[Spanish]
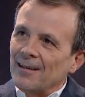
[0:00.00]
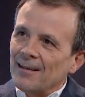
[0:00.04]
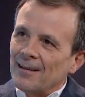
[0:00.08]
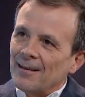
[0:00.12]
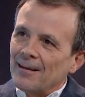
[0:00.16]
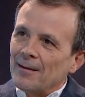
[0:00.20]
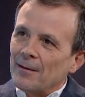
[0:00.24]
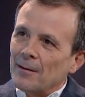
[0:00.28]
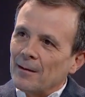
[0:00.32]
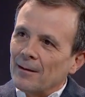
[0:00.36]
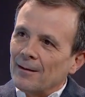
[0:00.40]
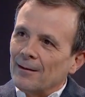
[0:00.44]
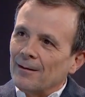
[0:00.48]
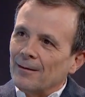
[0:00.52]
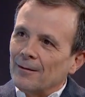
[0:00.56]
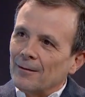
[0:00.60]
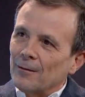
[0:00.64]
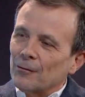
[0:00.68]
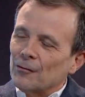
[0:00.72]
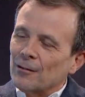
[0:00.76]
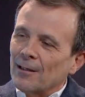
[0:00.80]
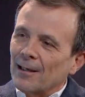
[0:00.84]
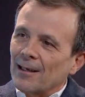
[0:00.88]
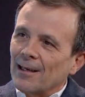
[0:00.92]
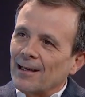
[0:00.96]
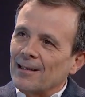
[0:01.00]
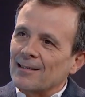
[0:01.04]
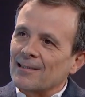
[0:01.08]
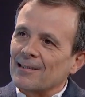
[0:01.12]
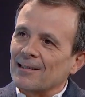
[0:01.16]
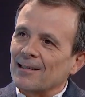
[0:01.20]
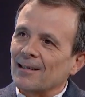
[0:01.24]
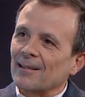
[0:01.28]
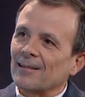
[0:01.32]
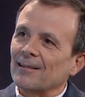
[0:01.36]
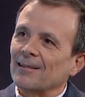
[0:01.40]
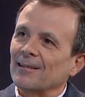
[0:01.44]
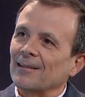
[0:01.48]
eh, nos
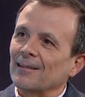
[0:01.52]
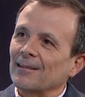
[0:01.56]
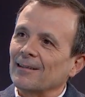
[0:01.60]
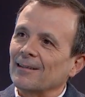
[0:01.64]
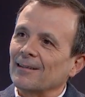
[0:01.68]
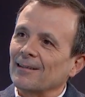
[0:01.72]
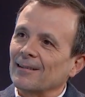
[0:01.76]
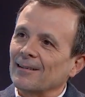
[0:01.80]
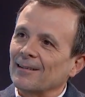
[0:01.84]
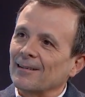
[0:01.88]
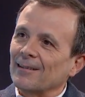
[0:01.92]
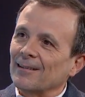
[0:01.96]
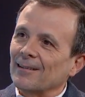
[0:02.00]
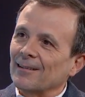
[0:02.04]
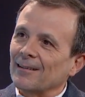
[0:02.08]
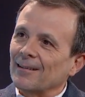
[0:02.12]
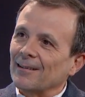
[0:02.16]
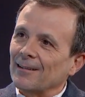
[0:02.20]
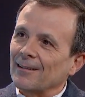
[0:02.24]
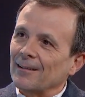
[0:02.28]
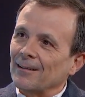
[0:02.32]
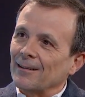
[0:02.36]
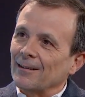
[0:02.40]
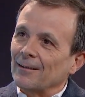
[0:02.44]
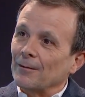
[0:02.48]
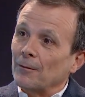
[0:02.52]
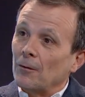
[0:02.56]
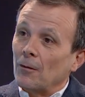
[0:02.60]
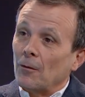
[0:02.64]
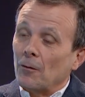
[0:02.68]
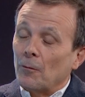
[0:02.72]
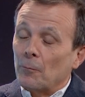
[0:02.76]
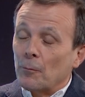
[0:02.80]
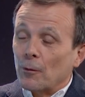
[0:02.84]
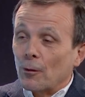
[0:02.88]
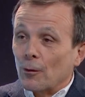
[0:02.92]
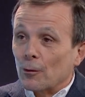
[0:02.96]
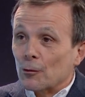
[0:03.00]
enganchan o
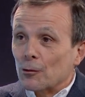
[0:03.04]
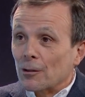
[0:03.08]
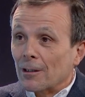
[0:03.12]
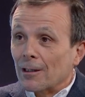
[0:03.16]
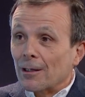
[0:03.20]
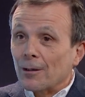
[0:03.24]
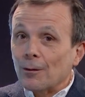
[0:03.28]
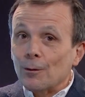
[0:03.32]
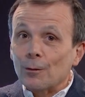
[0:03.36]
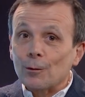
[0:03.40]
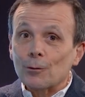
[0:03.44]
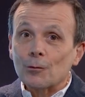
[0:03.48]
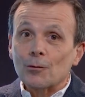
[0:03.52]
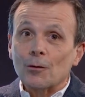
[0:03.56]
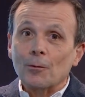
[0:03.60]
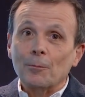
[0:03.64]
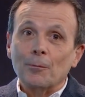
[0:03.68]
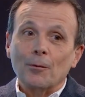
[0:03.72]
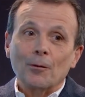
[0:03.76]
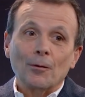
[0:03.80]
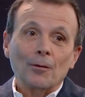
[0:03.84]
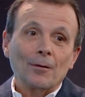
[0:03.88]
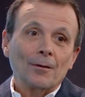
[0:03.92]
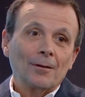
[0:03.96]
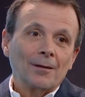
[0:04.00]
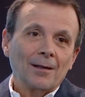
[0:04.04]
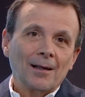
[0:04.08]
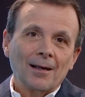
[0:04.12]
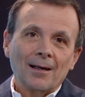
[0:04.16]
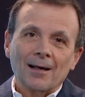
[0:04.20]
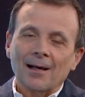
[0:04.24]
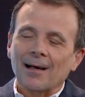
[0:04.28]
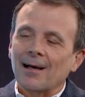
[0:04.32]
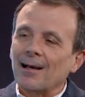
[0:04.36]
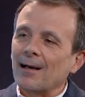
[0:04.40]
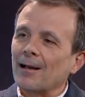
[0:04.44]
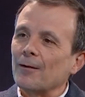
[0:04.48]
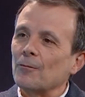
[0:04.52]
por los hijos o porque
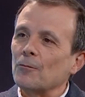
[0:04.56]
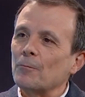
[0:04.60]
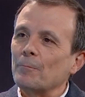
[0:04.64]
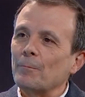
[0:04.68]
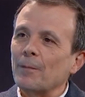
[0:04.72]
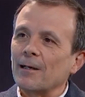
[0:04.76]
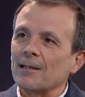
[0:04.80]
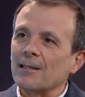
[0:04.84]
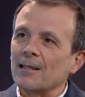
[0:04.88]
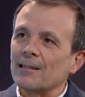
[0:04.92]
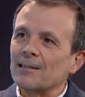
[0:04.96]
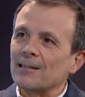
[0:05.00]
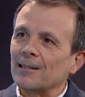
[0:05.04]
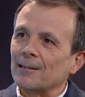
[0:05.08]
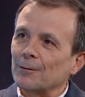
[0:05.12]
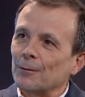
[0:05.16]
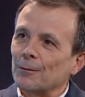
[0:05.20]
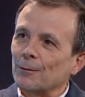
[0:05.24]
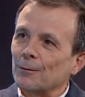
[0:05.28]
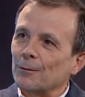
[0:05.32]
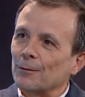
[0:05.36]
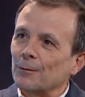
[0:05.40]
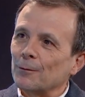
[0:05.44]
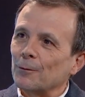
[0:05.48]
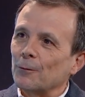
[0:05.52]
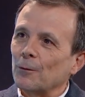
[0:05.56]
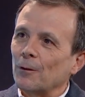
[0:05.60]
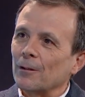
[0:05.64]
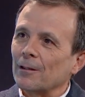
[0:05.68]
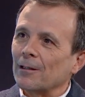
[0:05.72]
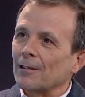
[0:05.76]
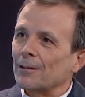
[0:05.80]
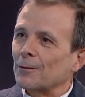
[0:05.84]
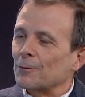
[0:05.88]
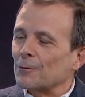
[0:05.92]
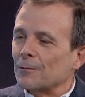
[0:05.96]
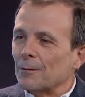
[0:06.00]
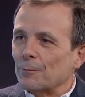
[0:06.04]
regalan un payasito o
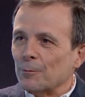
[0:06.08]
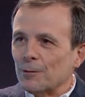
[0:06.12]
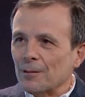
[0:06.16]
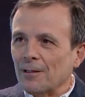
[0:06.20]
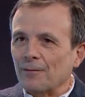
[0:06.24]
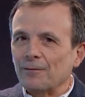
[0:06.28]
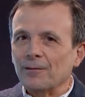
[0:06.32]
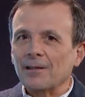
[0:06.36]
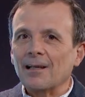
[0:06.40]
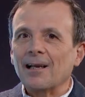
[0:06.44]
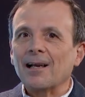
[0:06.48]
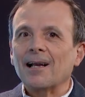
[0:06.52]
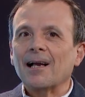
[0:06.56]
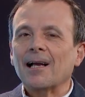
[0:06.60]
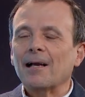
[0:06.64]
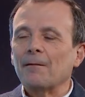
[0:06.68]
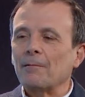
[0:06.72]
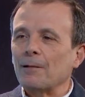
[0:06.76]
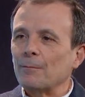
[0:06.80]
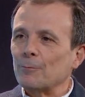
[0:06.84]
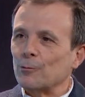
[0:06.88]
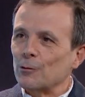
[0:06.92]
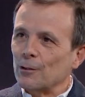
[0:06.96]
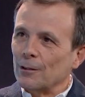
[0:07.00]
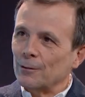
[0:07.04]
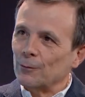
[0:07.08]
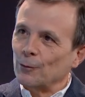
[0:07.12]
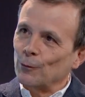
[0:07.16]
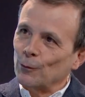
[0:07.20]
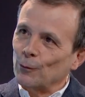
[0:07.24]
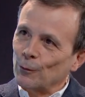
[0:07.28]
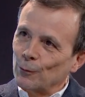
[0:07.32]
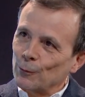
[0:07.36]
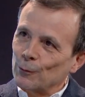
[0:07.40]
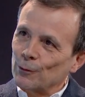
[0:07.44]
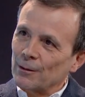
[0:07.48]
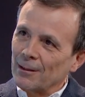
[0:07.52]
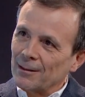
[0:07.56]
cualquier cosa, pues al final acabamos yendo todos a